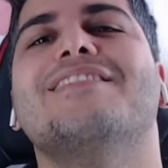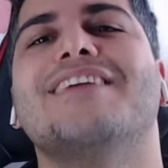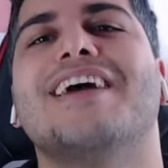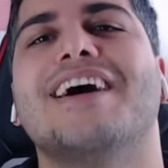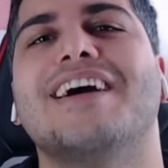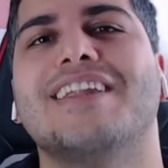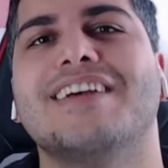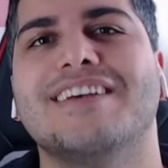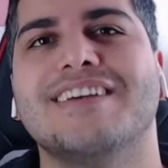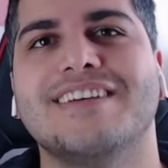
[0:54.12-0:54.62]

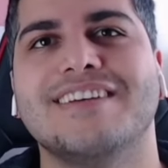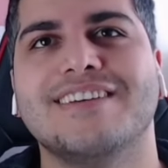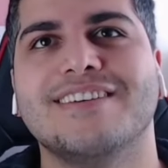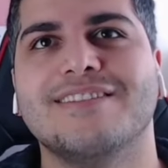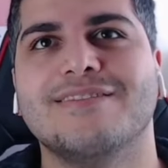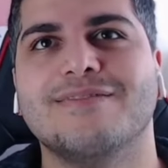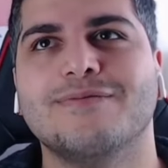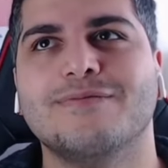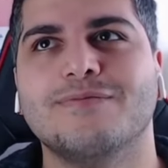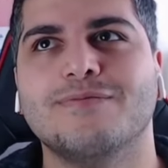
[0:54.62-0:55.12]
yani
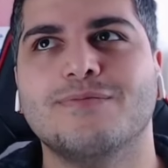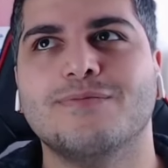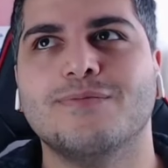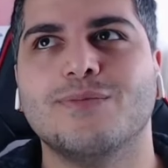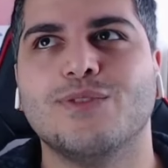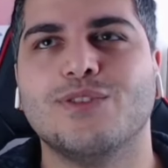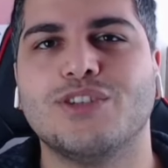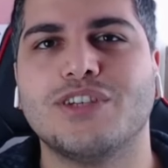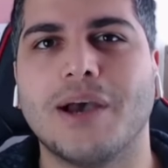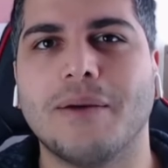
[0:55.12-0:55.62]

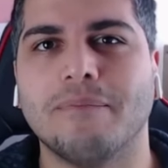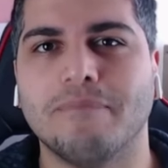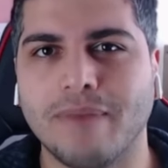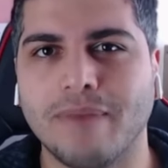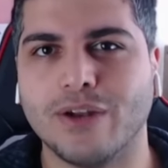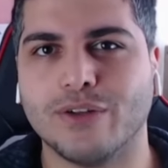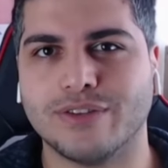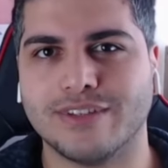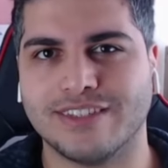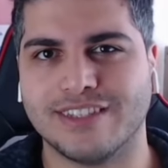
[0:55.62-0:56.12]
mükemmel
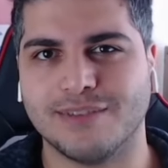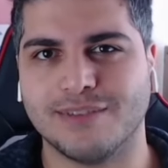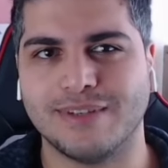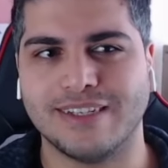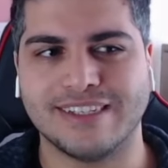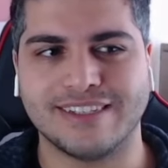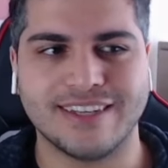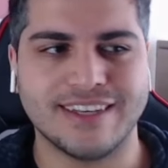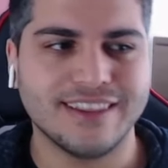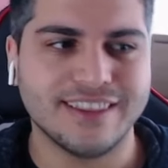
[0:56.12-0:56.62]
ötesi bir
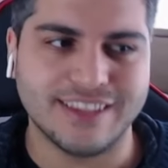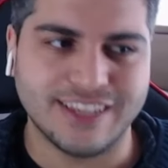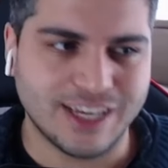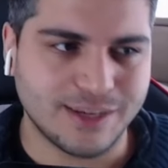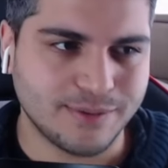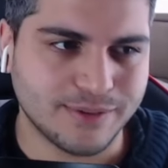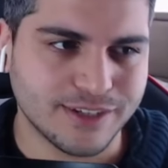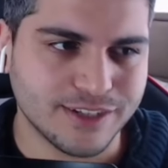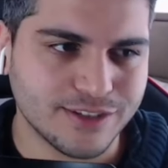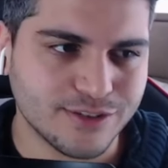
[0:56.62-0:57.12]
insan
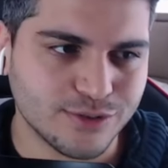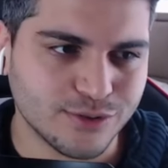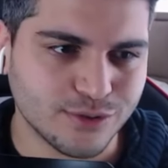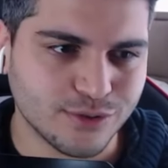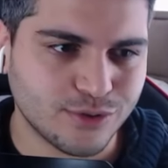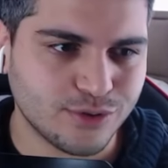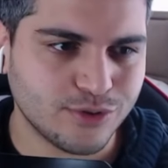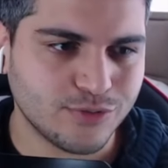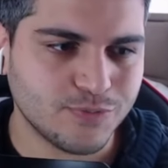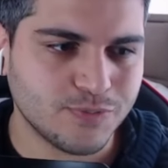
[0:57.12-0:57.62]
diyebiliriz.
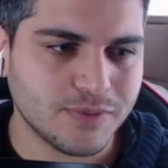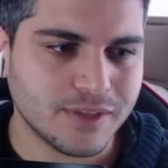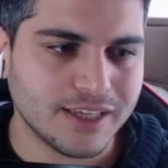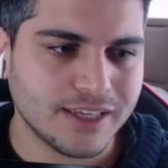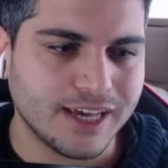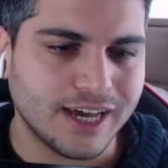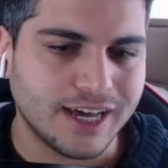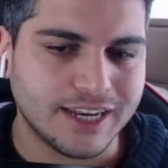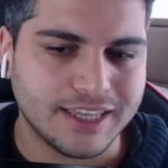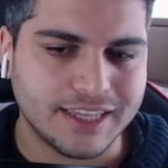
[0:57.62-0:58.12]
Çünkü
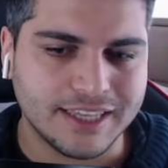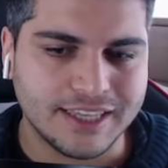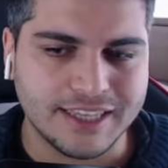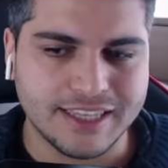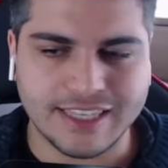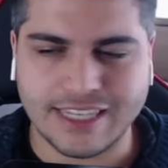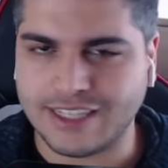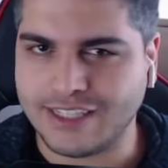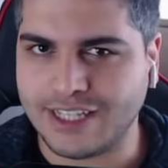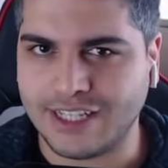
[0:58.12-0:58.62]

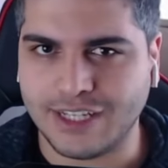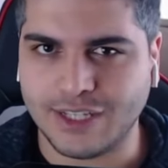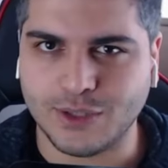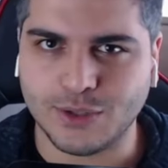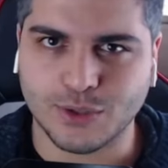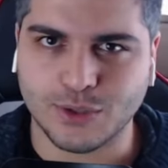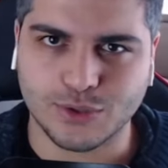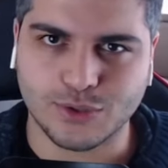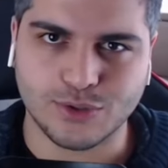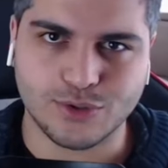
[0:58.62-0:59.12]
yeteneği
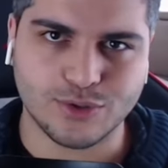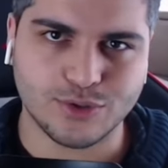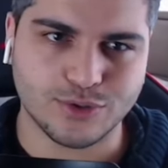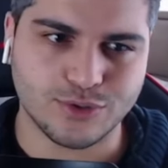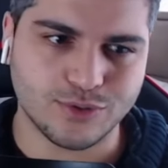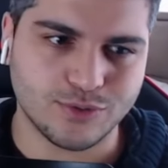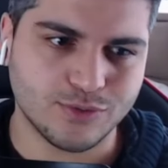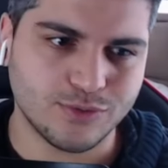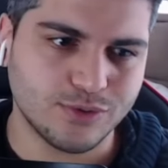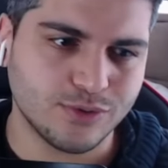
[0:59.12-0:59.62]

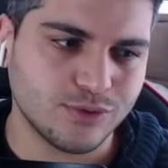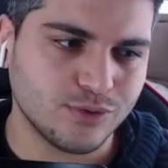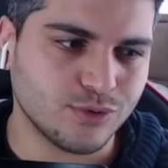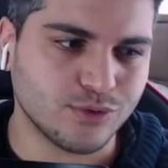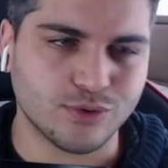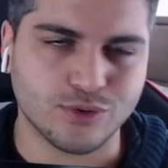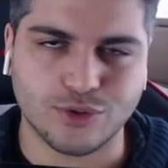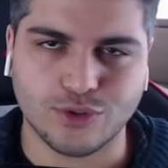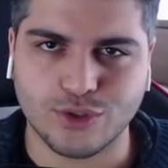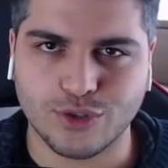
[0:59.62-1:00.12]
olsun,
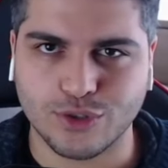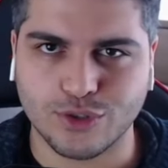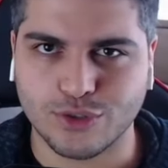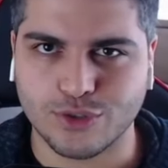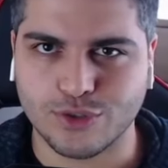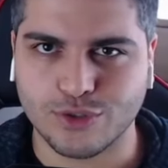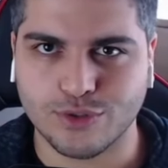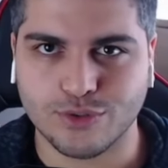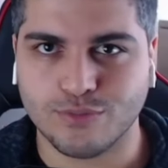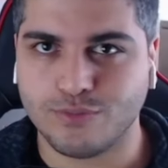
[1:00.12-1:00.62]
duruşu
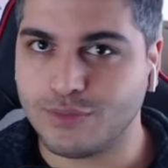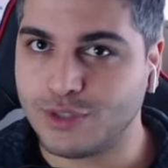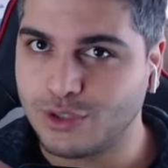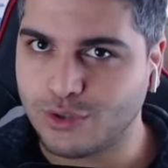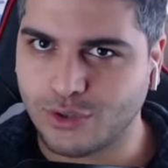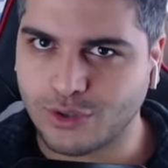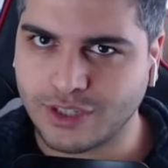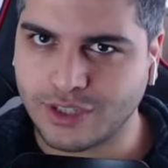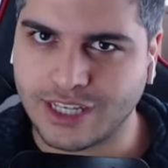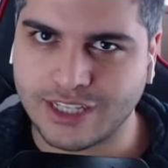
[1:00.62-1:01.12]
olsun.
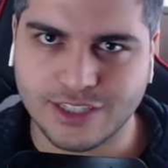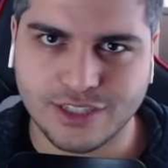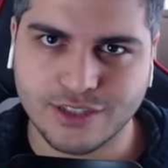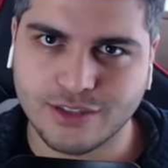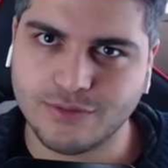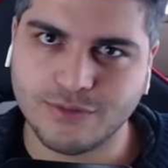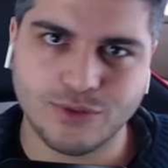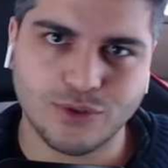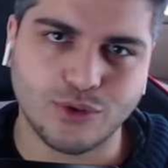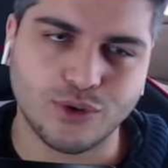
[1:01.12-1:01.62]
Birçok kez
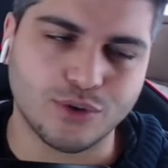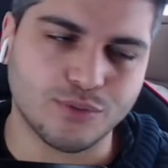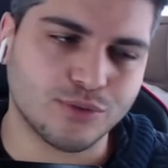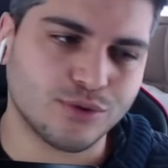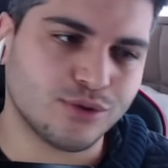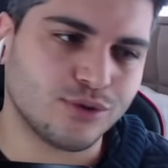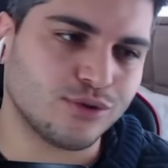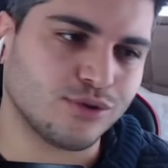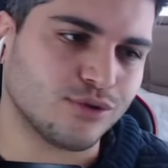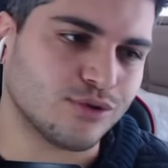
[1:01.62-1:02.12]

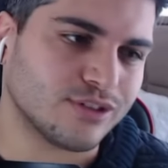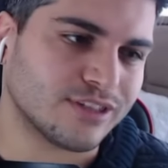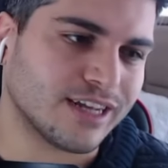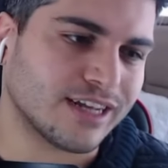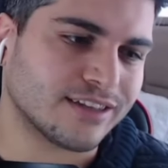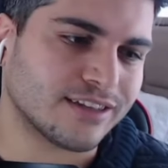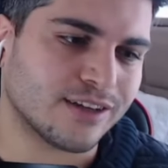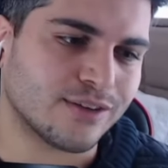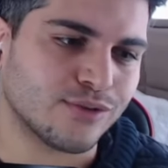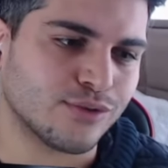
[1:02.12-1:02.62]
görmüşüzdür
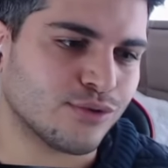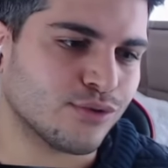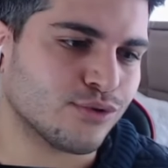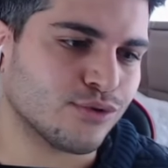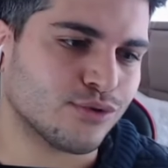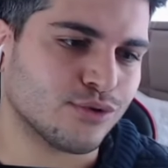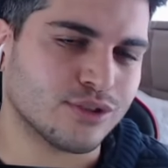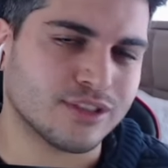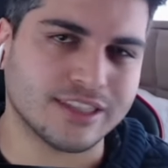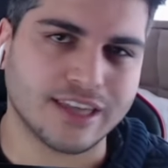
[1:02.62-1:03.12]
zaten
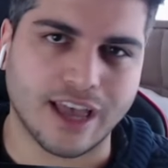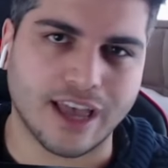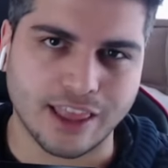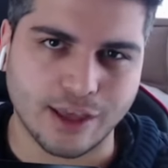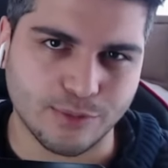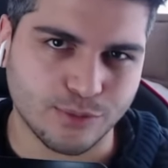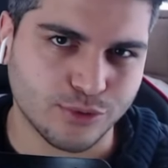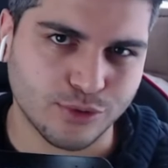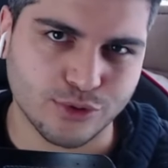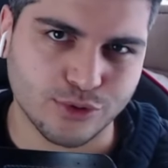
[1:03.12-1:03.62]
duruşunu,
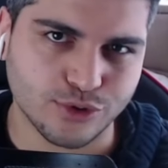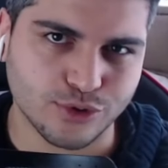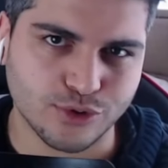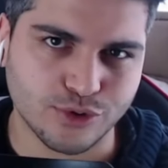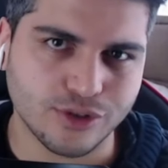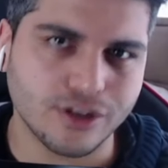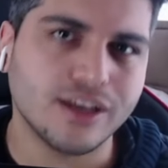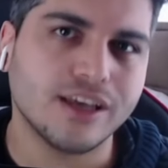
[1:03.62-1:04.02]
sağlam duruşunu,